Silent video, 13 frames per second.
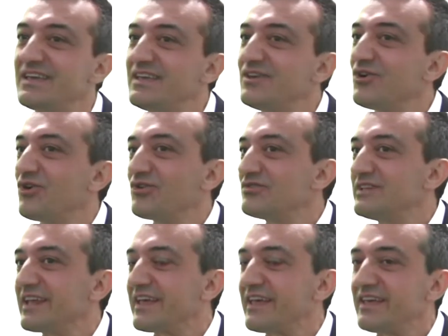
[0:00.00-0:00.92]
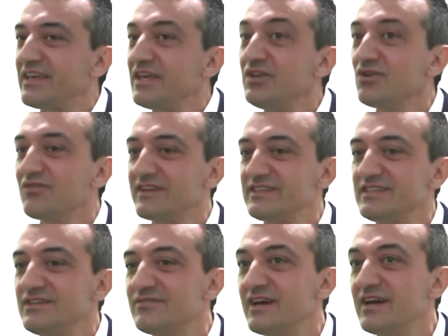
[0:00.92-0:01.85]
Io direi
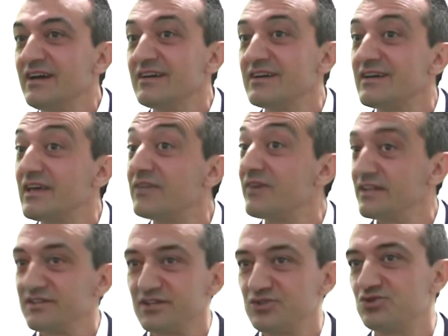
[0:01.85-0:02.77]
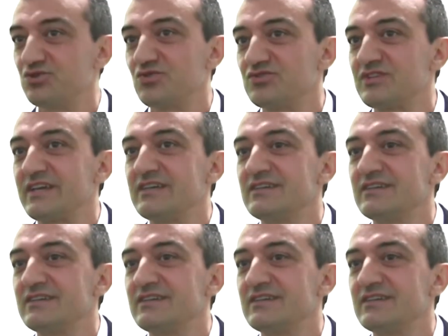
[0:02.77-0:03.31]
innovativa e vantaggiosa.